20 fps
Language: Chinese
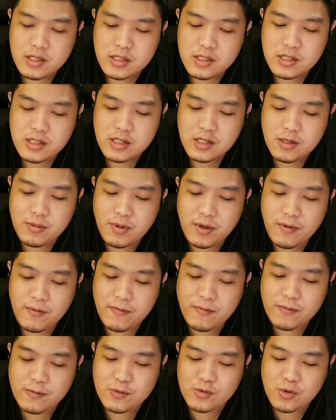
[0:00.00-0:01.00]
轻便
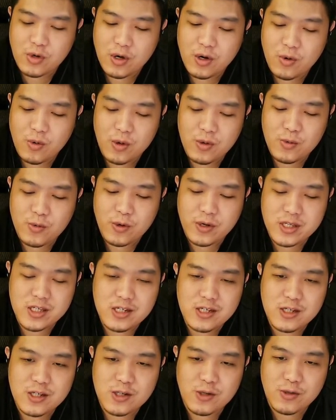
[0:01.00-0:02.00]
服装，关于围
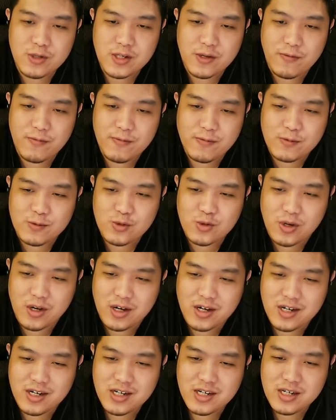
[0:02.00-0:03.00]
巾、休闲服
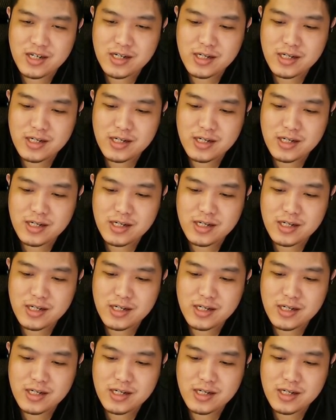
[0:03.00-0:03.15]
装。